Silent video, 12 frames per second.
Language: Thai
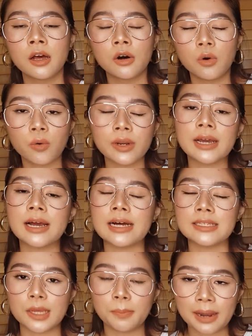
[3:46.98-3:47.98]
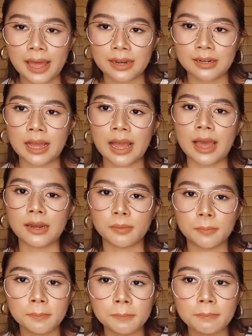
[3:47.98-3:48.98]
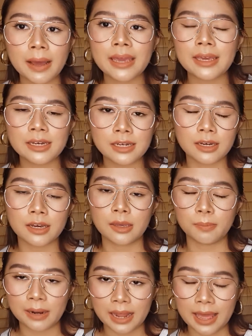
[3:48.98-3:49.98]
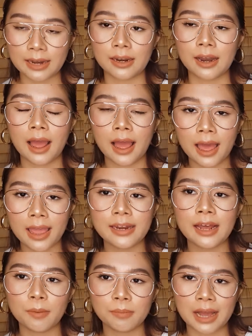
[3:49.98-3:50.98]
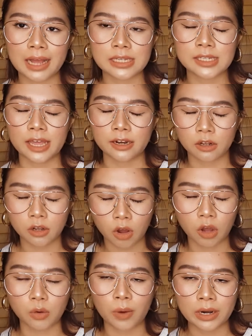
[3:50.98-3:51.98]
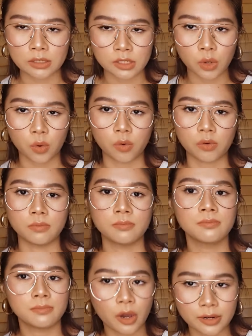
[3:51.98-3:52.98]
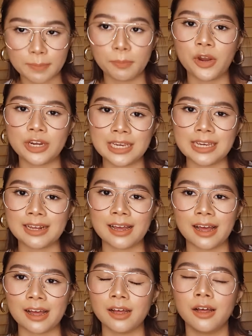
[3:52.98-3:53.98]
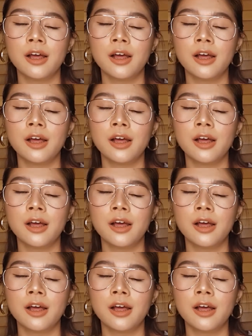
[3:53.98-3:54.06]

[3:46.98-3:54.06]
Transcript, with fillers: อุกนะคะจะแพลนงานไม่เคยแพลนให้ทำงานเสร็จก่อนวันส่งพอดิบพอดีนะคะ